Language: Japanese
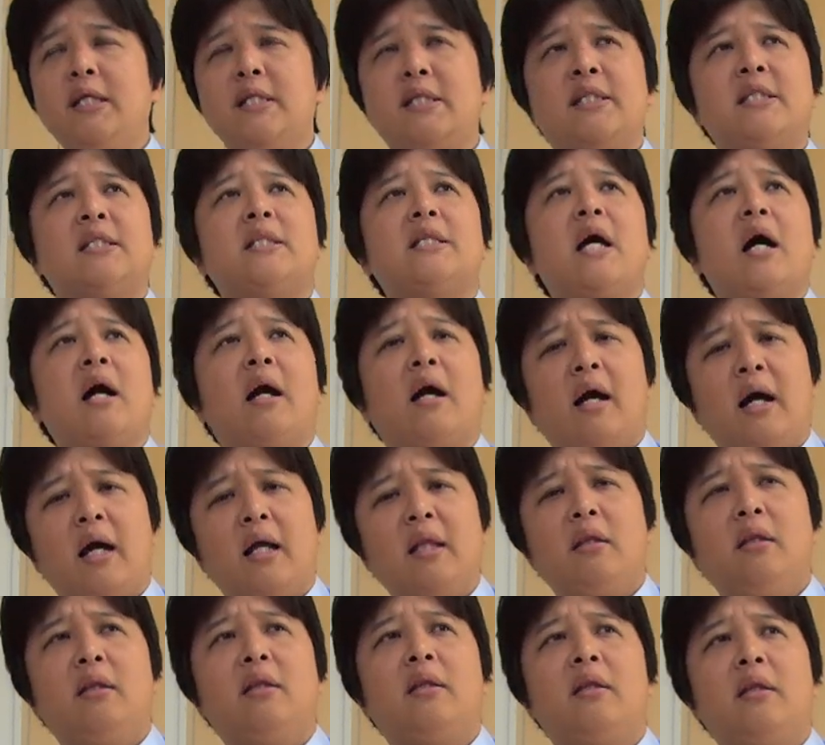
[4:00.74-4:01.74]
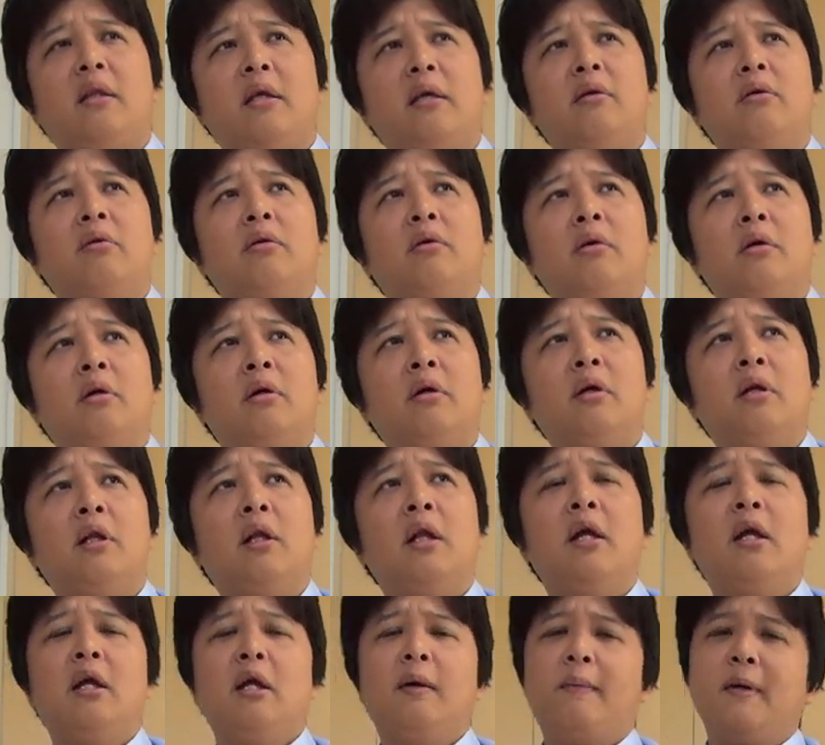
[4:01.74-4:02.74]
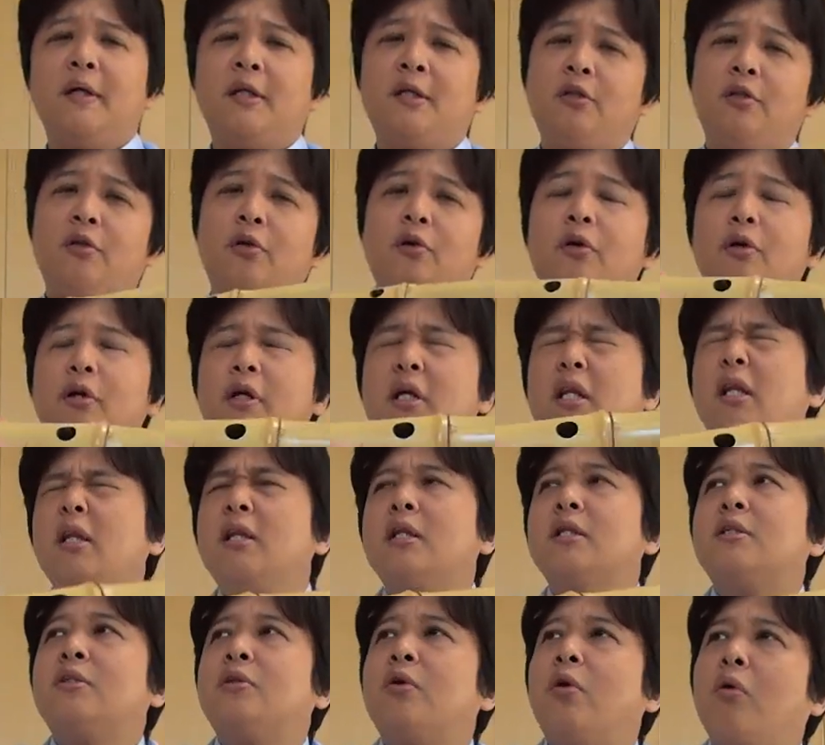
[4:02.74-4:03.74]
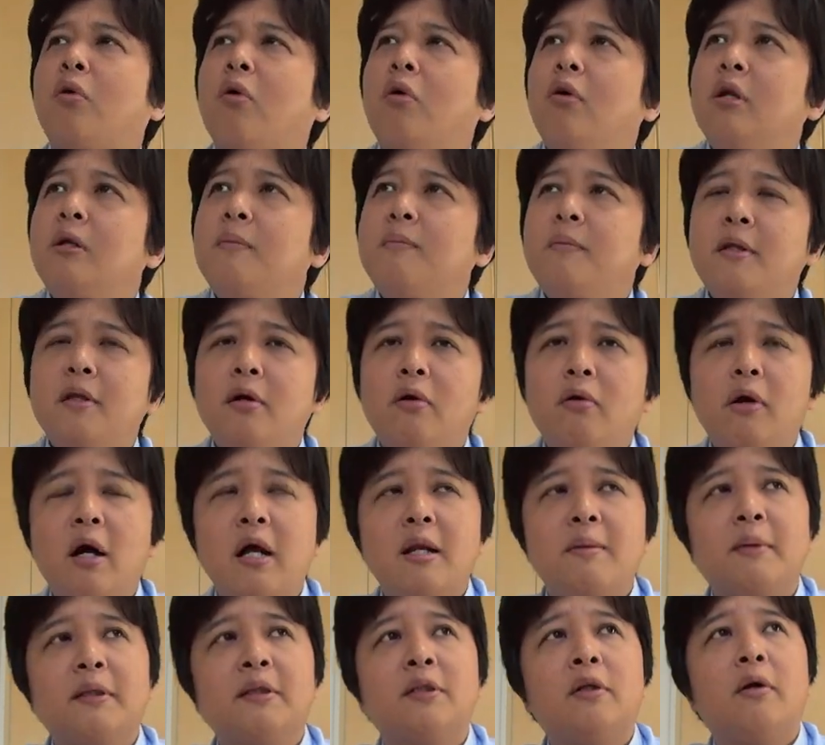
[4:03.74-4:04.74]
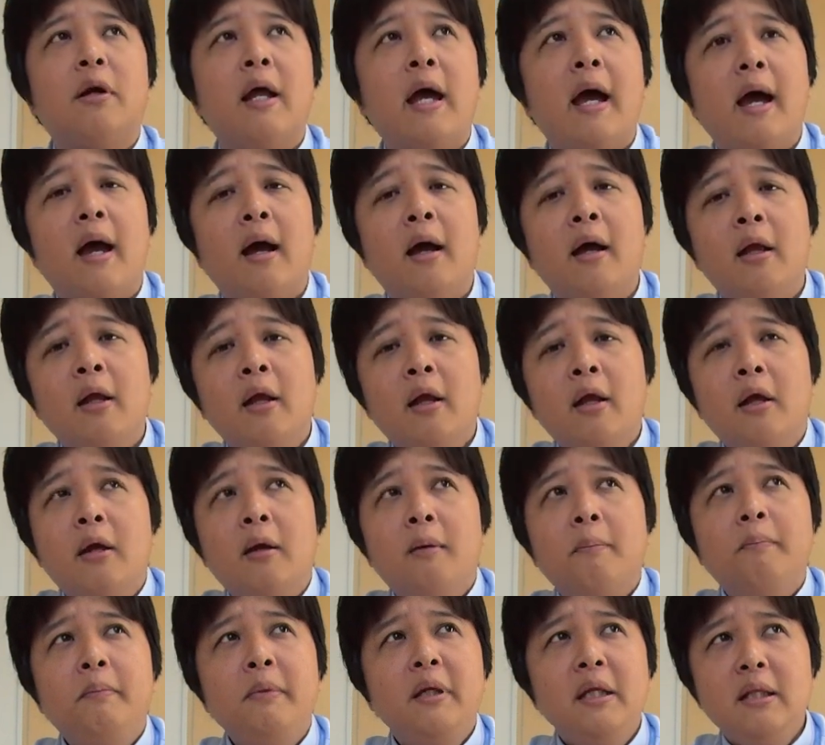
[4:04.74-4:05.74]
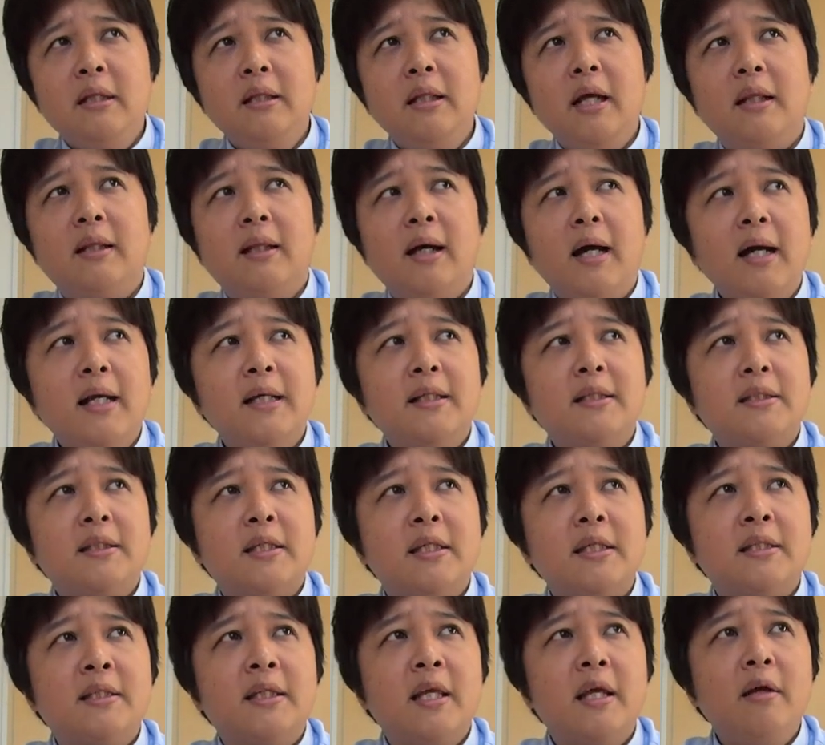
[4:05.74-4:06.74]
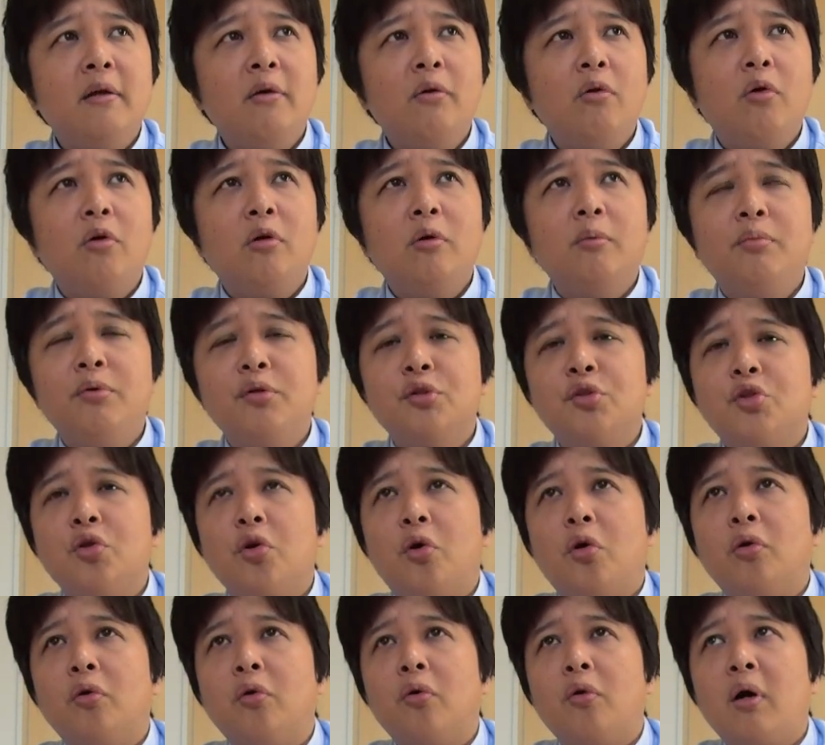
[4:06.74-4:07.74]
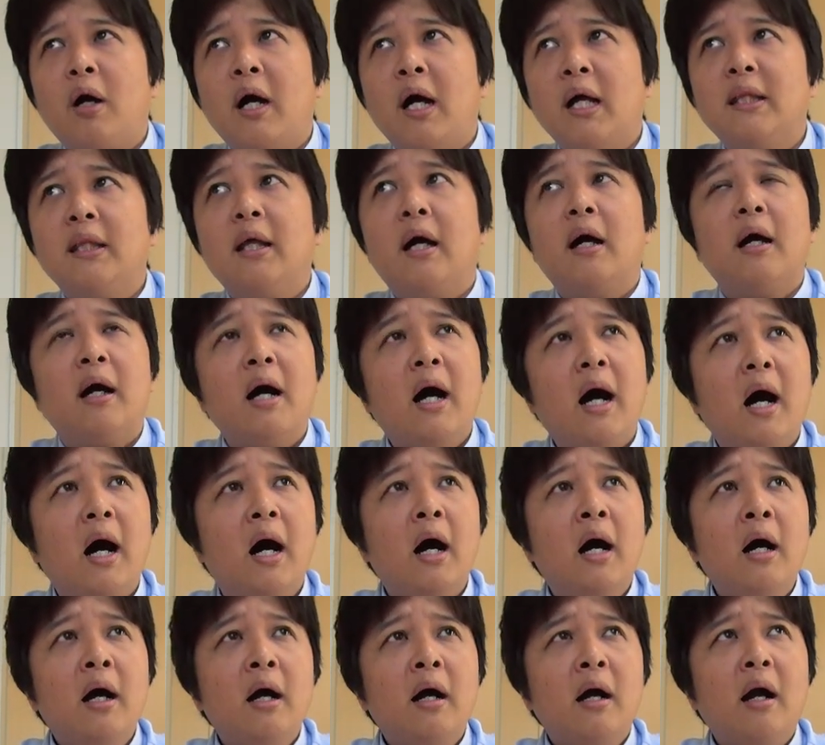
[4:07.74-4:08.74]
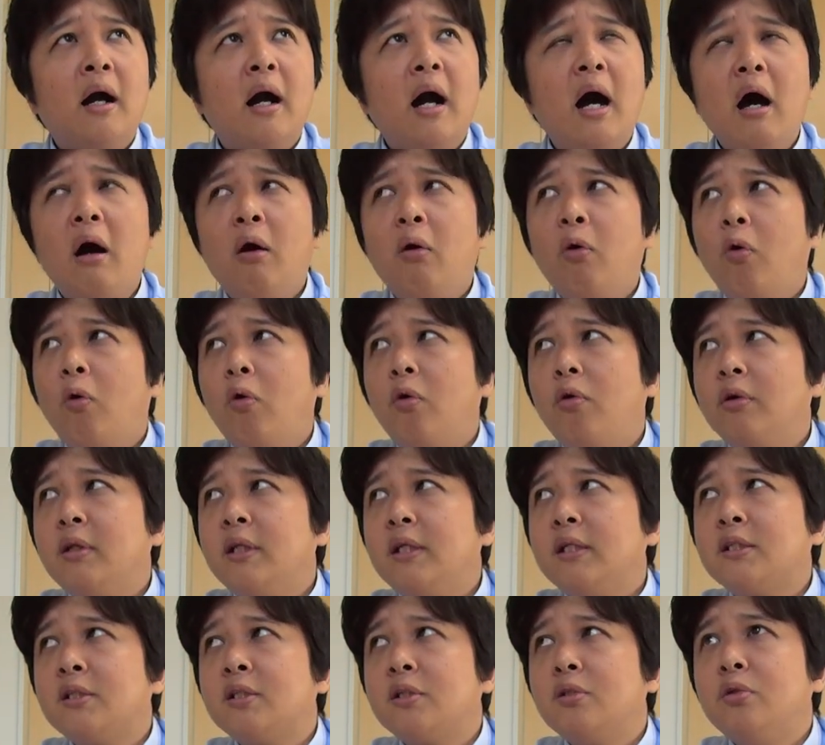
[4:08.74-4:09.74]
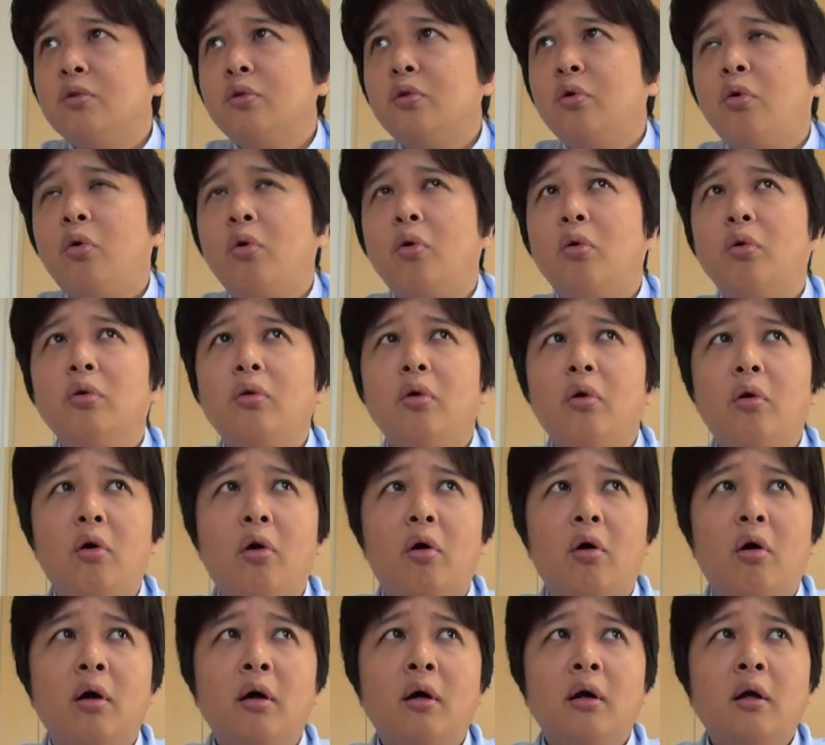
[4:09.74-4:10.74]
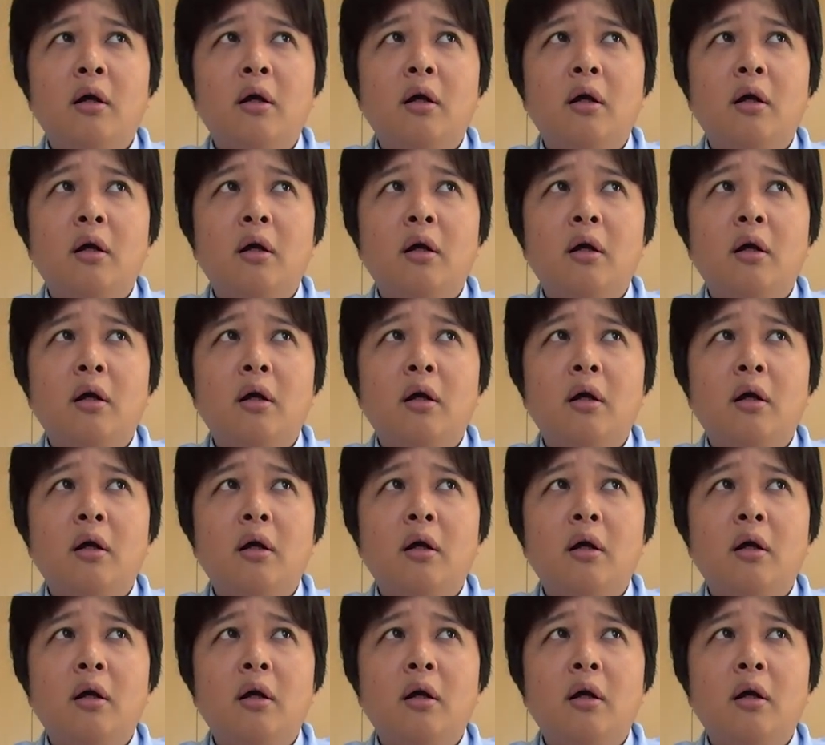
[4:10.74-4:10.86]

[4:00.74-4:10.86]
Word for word: にしたかっていう。やっぱ人よりってそこに魅力ありますよね。みんな大好き戦国武将の方が家宝にするほど